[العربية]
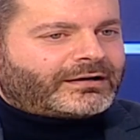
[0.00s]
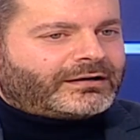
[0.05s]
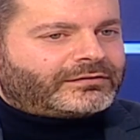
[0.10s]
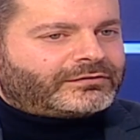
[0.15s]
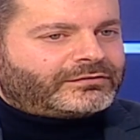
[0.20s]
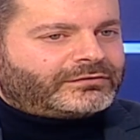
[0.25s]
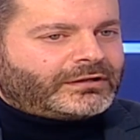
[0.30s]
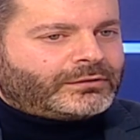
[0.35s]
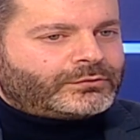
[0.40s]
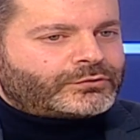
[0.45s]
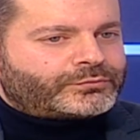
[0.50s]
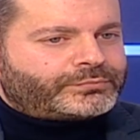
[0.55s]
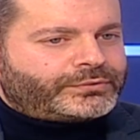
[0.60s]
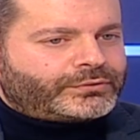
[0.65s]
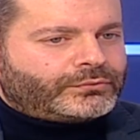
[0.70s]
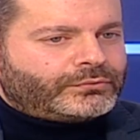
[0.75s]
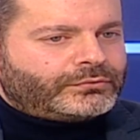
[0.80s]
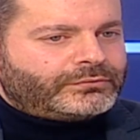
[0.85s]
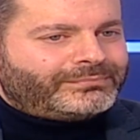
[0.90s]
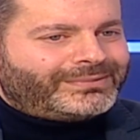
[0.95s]
على الزوج
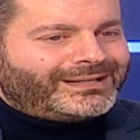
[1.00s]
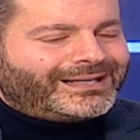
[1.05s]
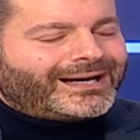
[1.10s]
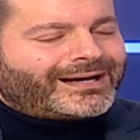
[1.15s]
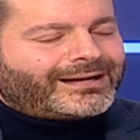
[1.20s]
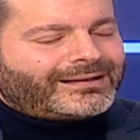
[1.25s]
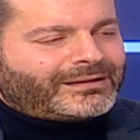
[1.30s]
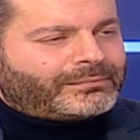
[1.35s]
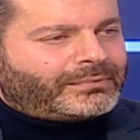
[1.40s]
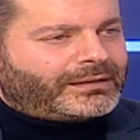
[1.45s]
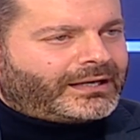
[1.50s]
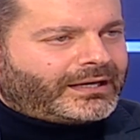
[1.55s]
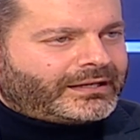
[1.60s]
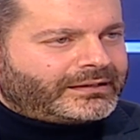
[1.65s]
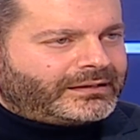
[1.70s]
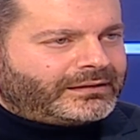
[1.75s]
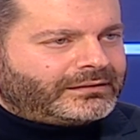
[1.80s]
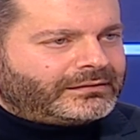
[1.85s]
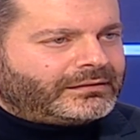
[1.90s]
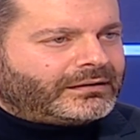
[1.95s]
بيكون باغلب
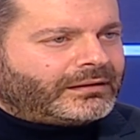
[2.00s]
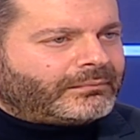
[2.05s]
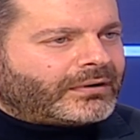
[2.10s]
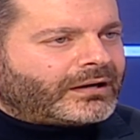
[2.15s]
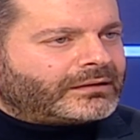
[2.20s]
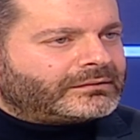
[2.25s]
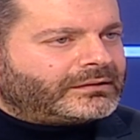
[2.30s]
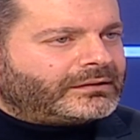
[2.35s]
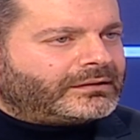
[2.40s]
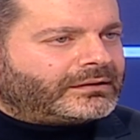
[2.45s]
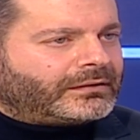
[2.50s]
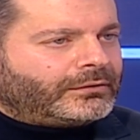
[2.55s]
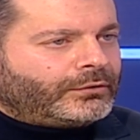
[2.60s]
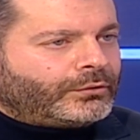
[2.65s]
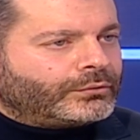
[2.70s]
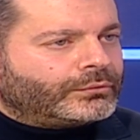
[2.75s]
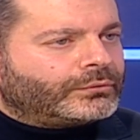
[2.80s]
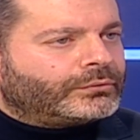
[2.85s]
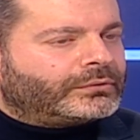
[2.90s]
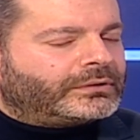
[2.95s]
الاحيان ضمانه
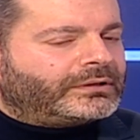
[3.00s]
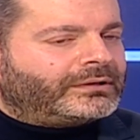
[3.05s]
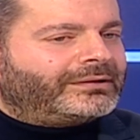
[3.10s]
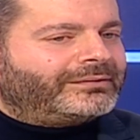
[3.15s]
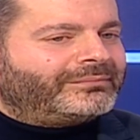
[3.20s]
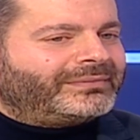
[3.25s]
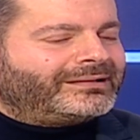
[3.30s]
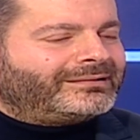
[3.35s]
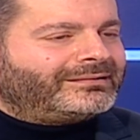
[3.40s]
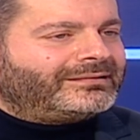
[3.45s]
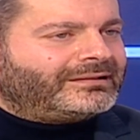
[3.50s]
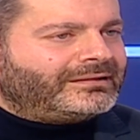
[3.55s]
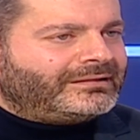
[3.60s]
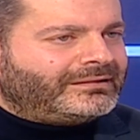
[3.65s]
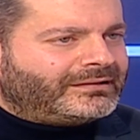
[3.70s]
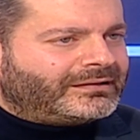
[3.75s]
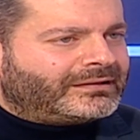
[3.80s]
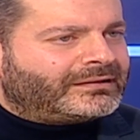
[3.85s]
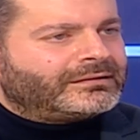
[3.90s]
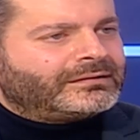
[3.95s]
للحقوق
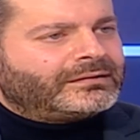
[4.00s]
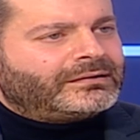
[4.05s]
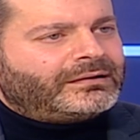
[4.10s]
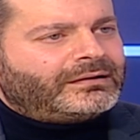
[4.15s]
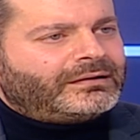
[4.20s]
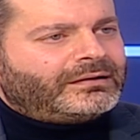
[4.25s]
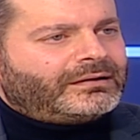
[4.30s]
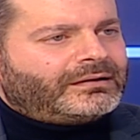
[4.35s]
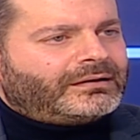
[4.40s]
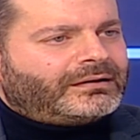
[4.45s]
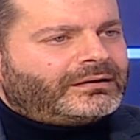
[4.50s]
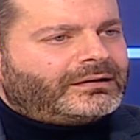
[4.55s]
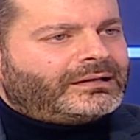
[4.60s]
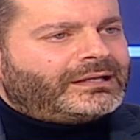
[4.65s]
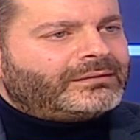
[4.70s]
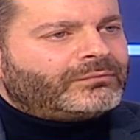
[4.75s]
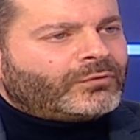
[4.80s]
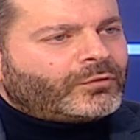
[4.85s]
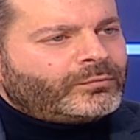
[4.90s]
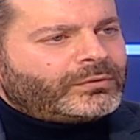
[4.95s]
الماديه
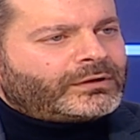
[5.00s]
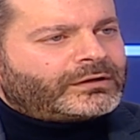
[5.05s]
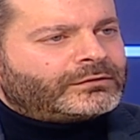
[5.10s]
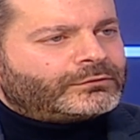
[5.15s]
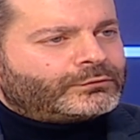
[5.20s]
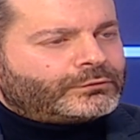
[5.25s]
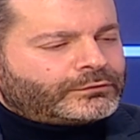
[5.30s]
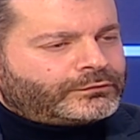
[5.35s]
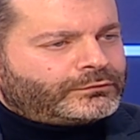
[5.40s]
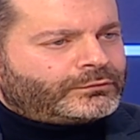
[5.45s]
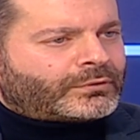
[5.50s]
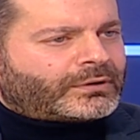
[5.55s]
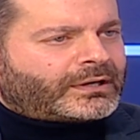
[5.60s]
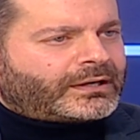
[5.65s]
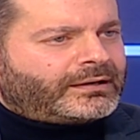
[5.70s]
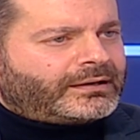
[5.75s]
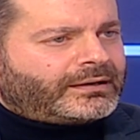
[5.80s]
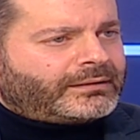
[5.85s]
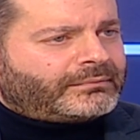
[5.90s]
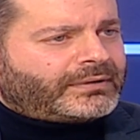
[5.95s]
اللي ممكن تصدر
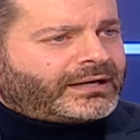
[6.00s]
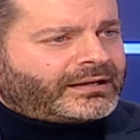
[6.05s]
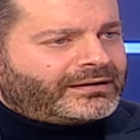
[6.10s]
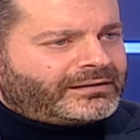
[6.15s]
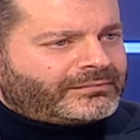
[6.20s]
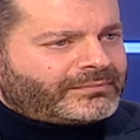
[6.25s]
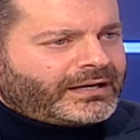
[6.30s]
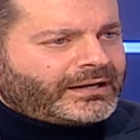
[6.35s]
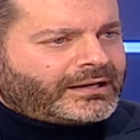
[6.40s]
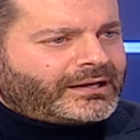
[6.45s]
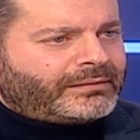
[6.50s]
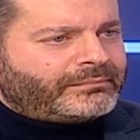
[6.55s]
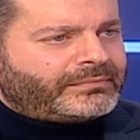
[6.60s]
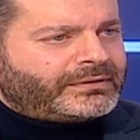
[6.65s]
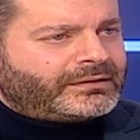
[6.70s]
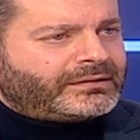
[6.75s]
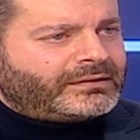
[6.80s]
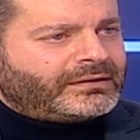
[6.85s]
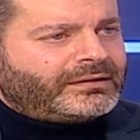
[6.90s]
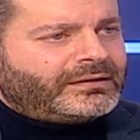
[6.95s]
عن عن
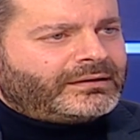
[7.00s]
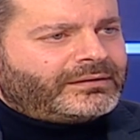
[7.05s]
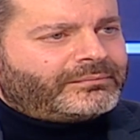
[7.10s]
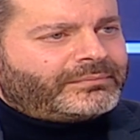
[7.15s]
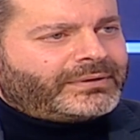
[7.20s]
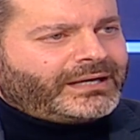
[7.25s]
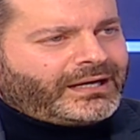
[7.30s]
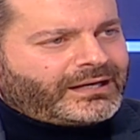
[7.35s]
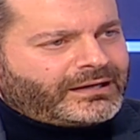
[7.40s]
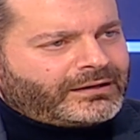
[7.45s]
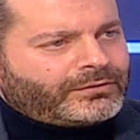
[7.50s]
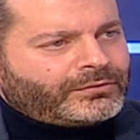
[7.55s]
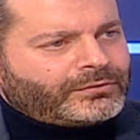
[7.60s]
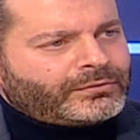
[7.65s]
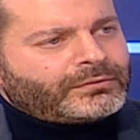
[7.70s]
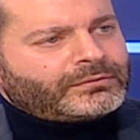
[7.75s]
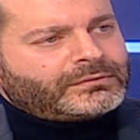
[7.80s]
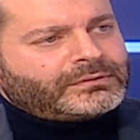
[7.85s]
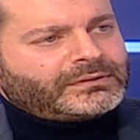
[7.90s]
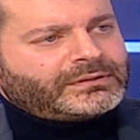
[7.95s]
المحكمه
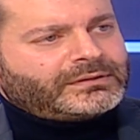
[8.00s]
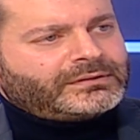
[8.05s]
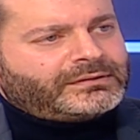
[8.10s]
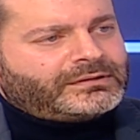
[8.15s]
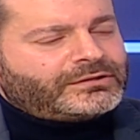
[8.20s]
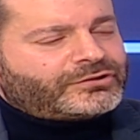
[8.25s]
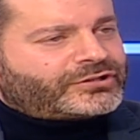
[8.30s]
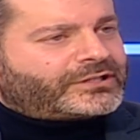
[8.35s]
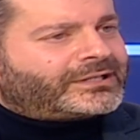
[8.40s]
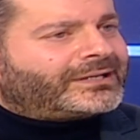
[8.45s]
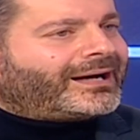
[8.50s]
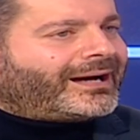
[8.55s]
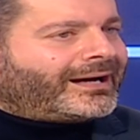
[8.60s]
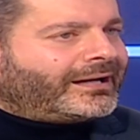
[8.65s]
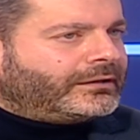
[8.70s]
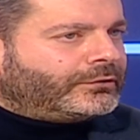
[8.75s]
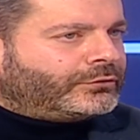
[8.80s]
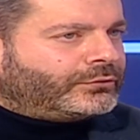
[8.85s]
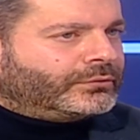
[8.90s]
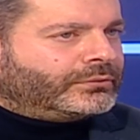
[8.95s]
بحقه تجاه
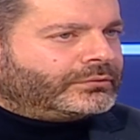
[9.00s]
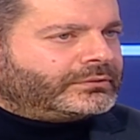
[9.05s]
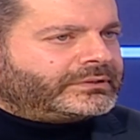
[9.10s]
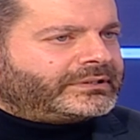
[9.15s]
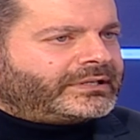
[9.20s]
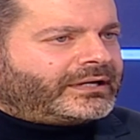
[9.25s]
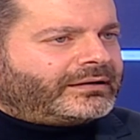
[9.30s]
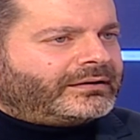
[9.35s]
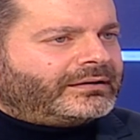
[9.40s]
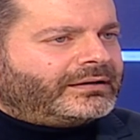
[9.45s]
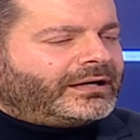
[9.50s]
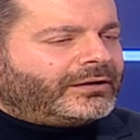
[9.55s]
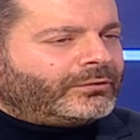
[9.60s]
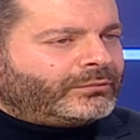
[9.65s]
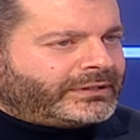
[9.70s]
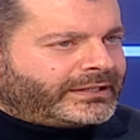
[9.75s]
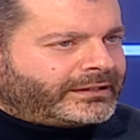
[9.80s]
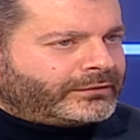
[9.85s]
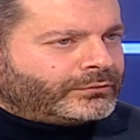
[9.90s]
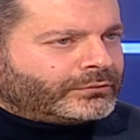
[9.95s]
عائلته يعني
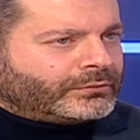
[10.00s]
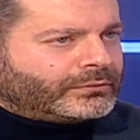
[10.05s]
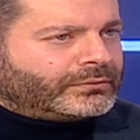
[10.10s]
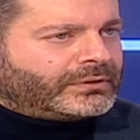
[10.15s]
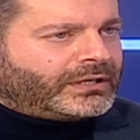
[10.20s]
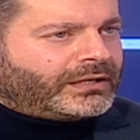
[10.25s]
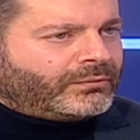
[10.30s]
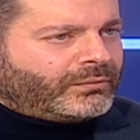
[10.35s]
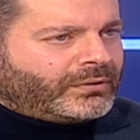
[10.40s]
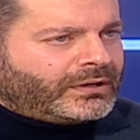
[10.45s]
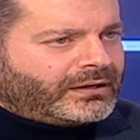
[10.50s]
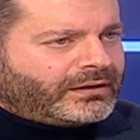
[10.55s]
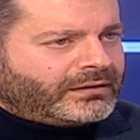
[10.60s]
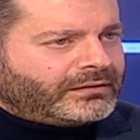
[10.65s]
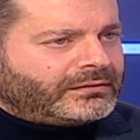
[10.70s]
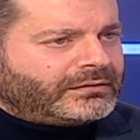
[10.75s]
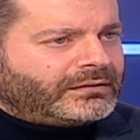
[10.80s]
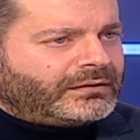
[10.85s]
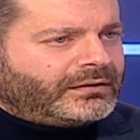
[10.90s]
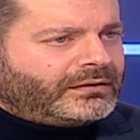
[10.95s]
اولاده اولا
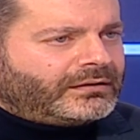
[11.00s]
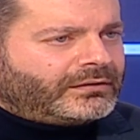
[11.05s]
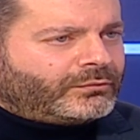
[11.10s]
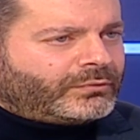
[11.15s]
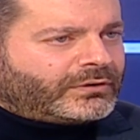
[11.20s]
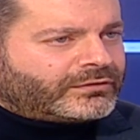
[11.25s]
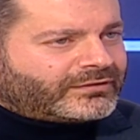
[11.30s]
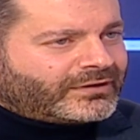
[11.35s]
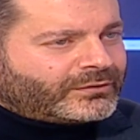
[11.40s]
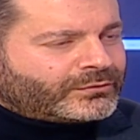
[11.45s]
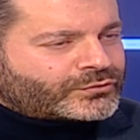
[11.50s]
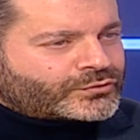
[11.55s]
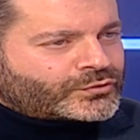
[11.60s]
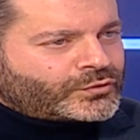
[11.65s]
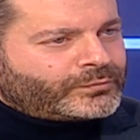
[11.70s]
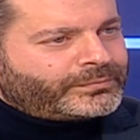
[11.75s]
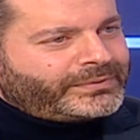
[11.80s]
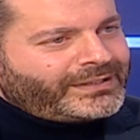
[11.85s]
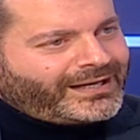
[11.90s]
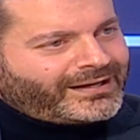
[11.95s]

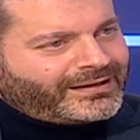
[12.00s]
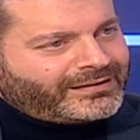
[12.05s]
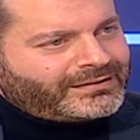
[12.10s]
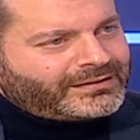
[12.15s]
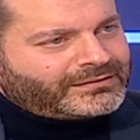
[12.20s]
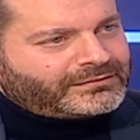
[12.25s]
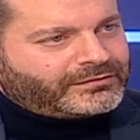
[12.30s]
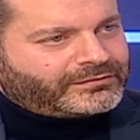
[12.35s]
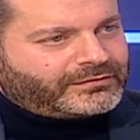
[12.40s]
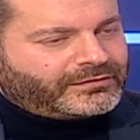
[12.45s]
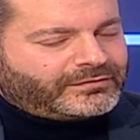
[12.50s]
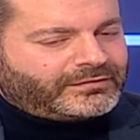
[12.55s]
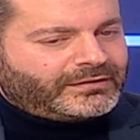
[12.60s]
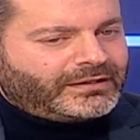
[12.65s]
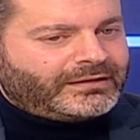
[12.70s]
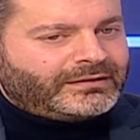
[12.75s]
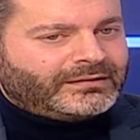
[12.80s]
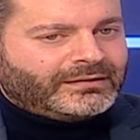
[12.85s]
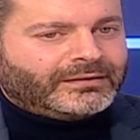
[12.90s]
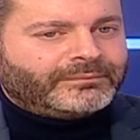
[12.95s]
وزوجته بحالات
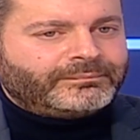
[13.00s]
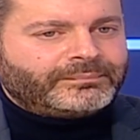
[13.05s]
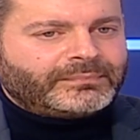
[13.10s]
استثنائيه